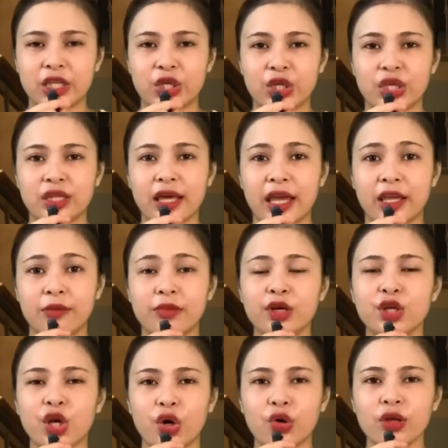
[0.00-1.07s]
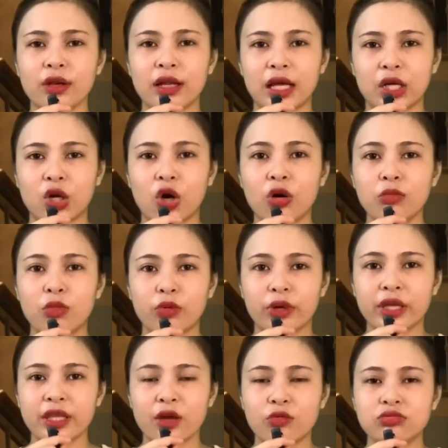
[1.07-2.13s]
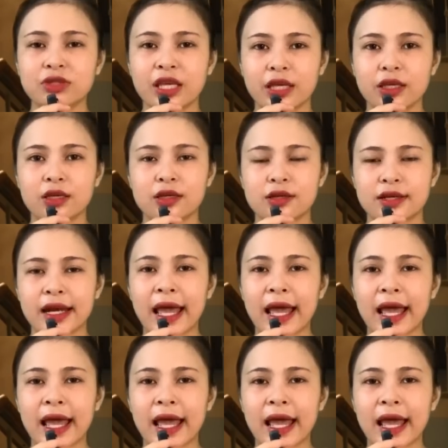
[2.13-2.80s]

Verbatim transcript: thì thầy mới nói là có một cái dông nhi